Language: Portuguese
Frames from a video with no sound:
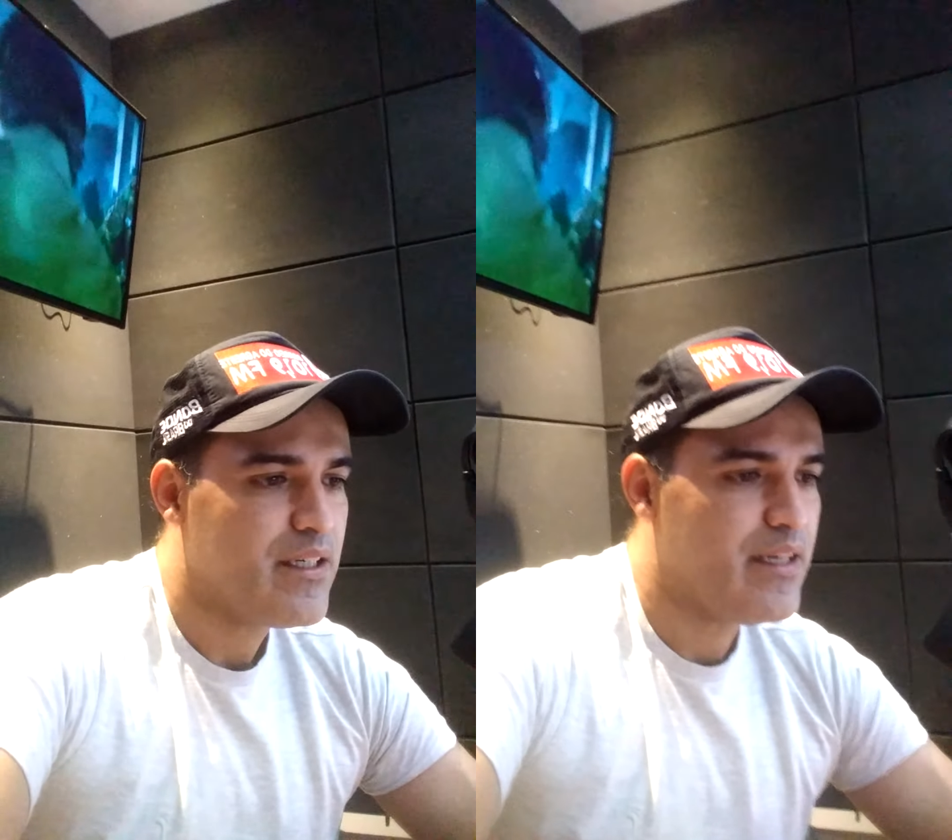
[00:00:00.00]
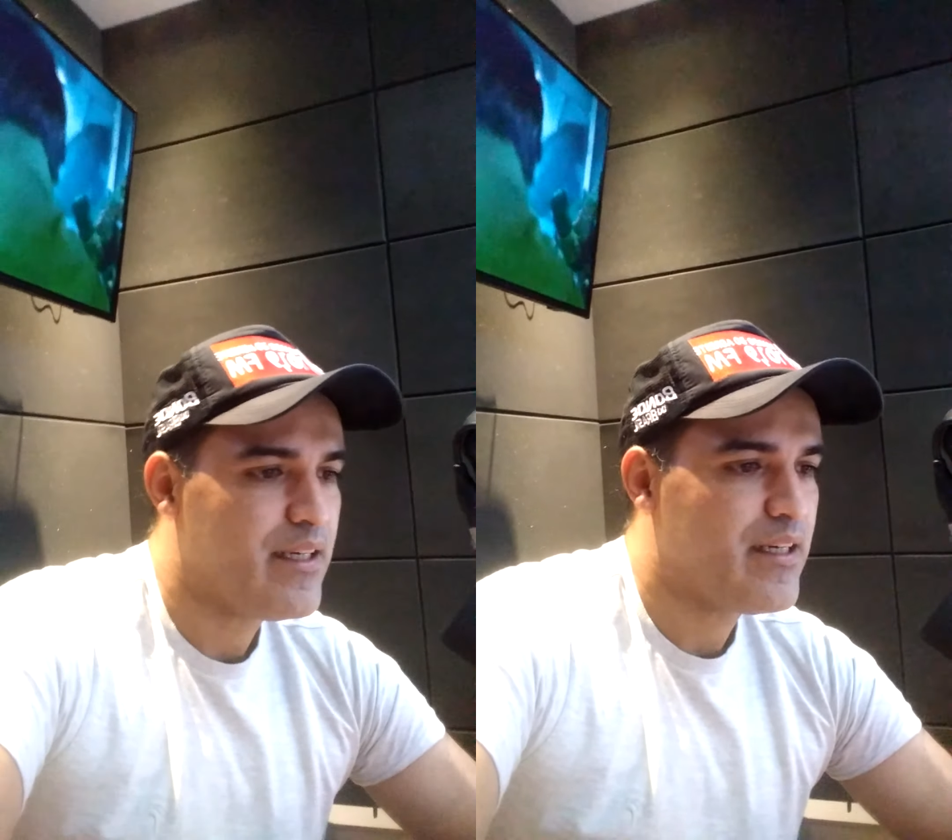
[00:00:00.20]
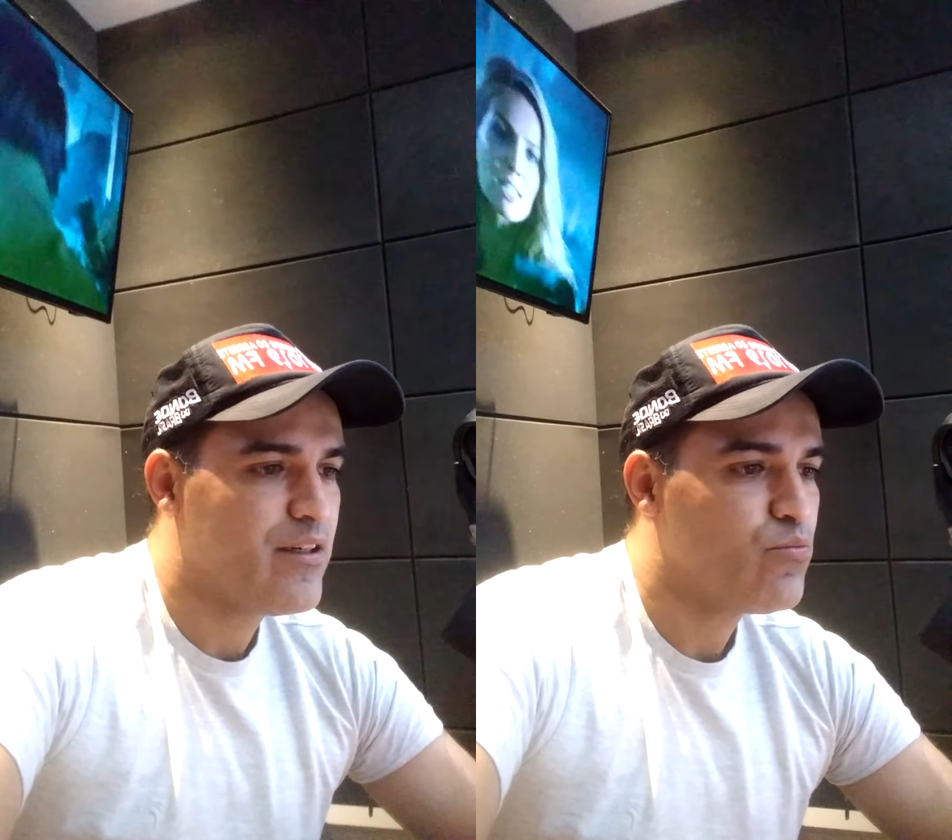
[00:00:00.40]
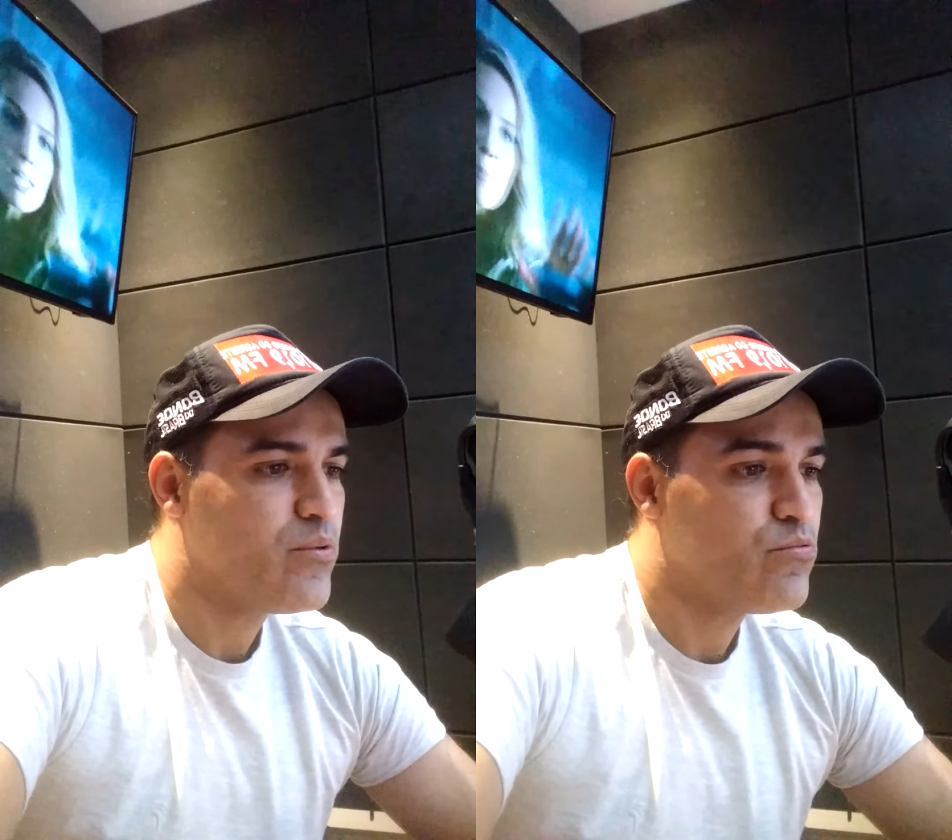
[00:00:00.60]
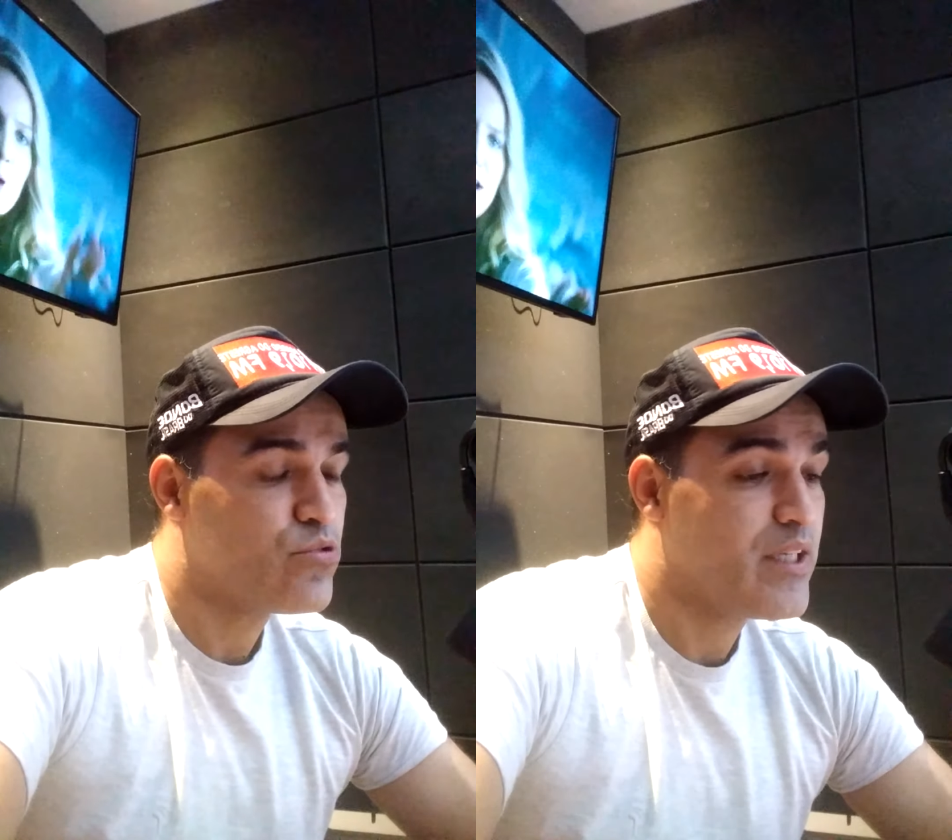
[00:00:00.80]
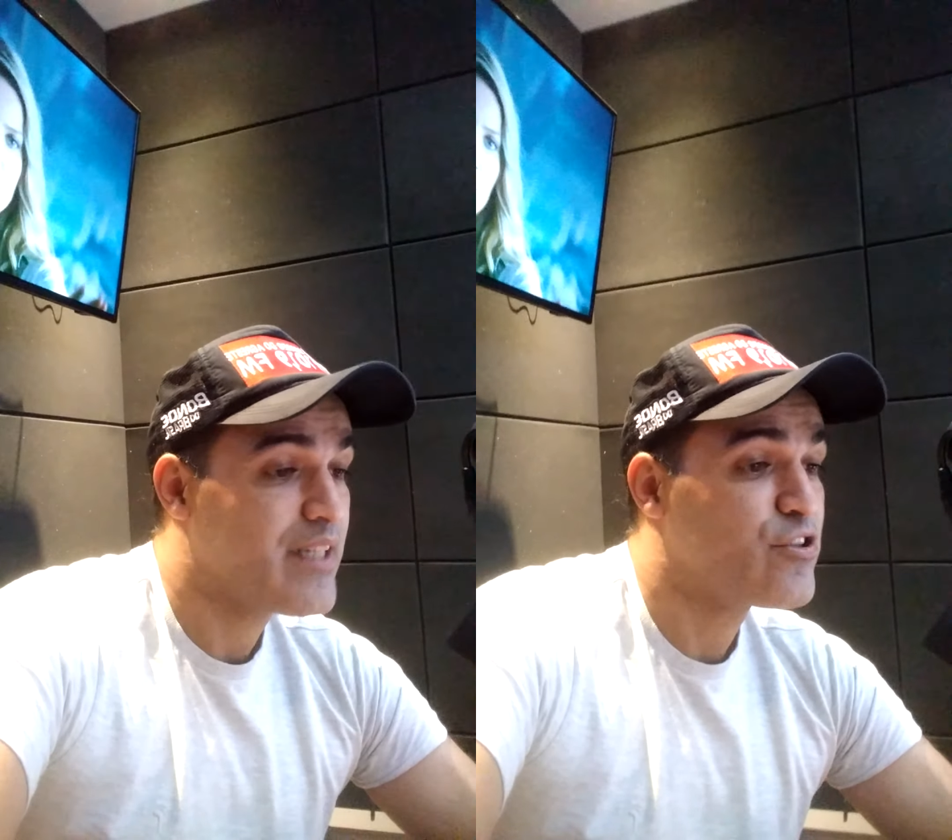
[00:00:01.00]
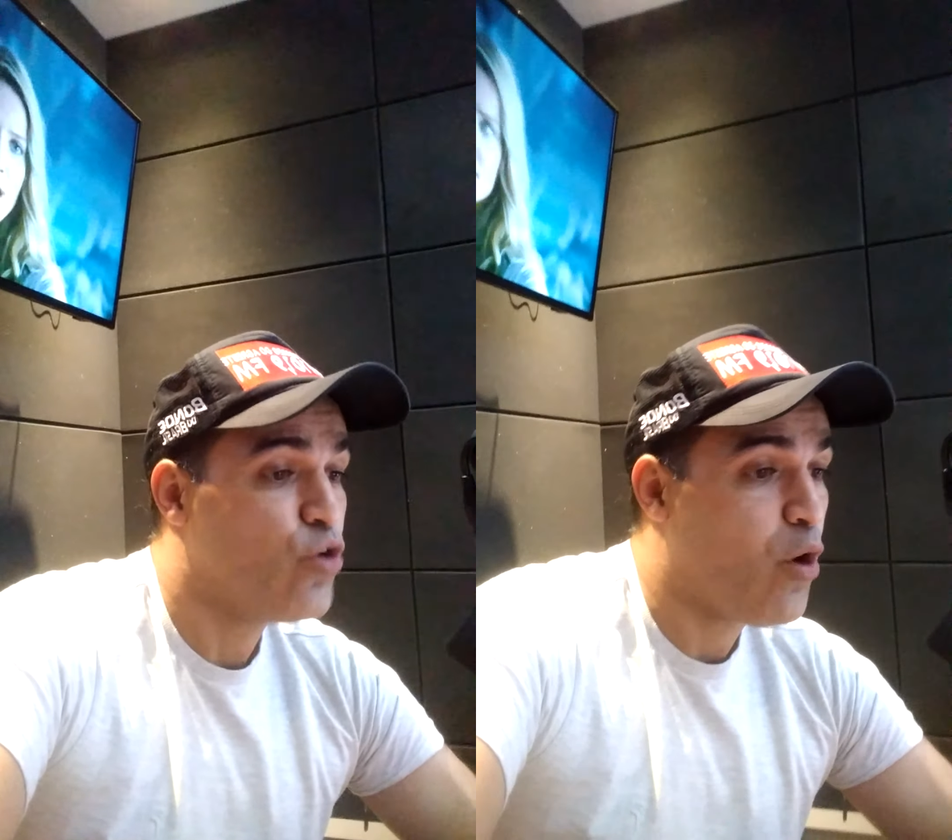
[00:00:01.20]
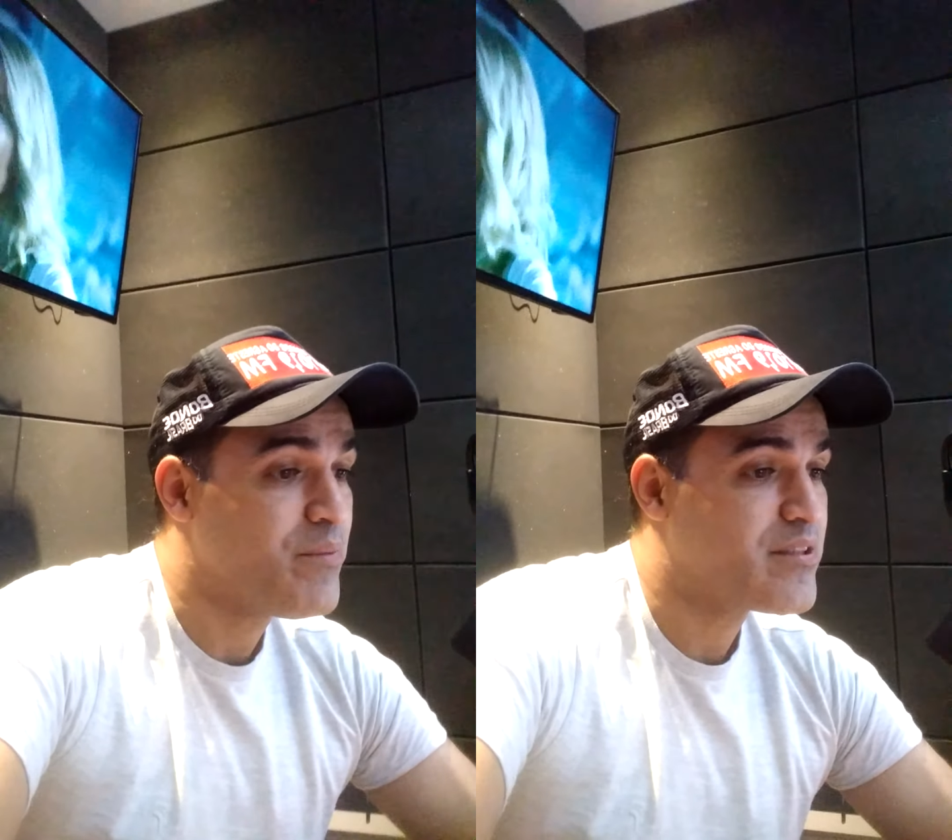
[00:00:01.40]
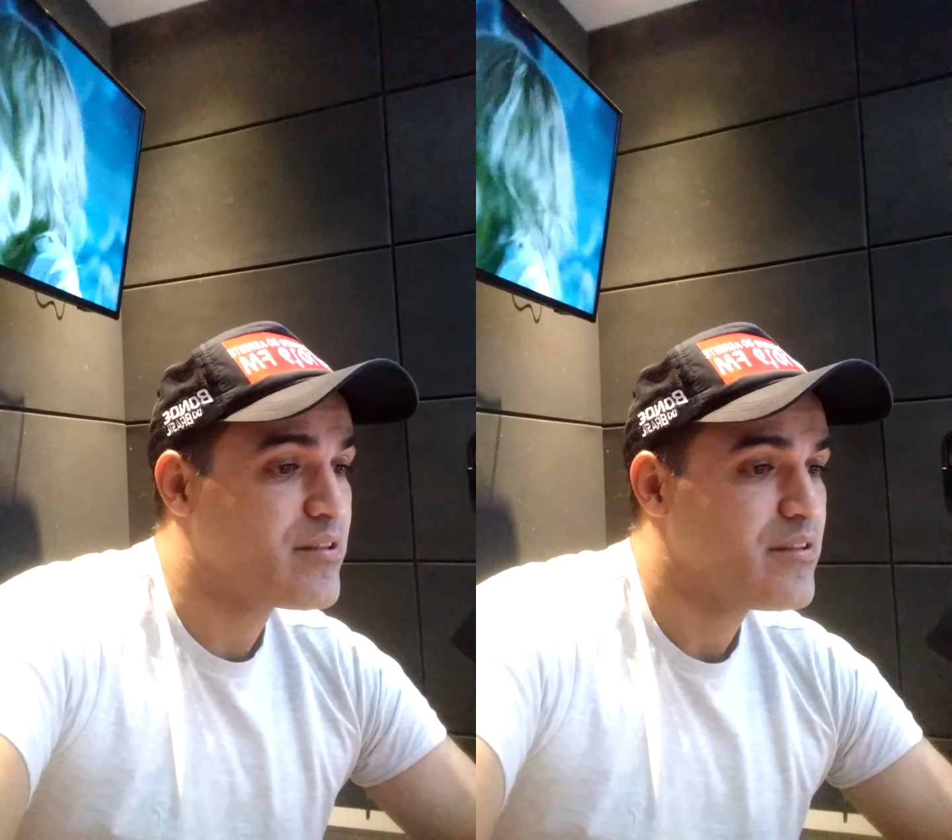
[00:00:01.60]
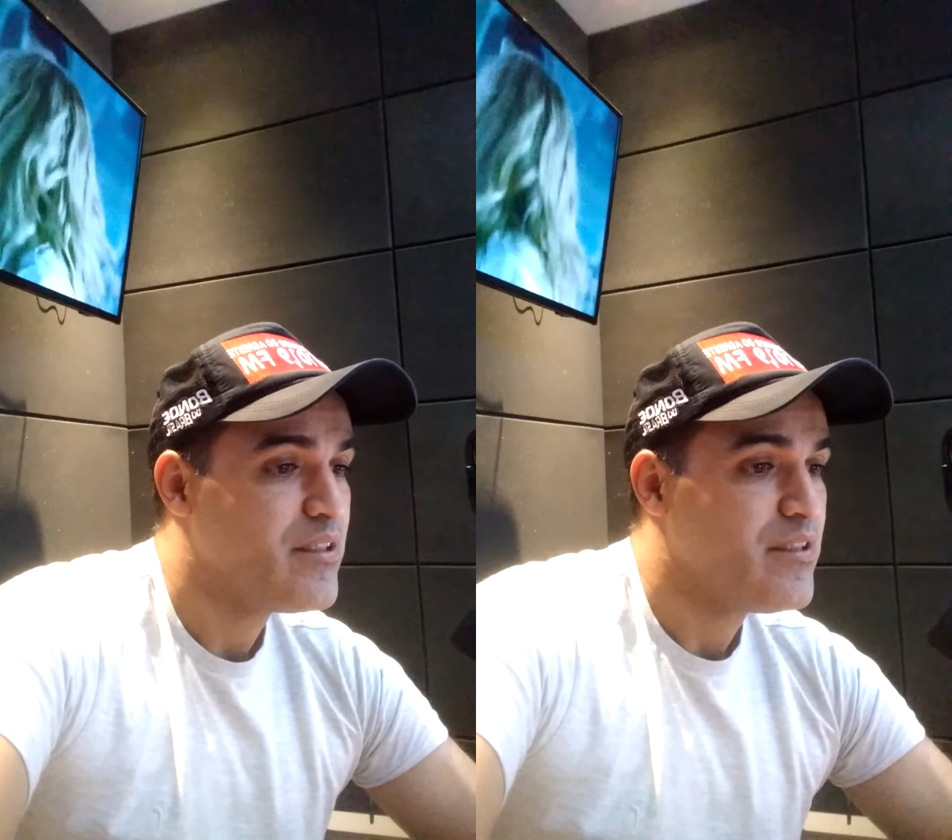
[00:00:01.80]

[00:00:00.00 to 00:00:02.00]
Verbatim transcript: é um dos grandes nomes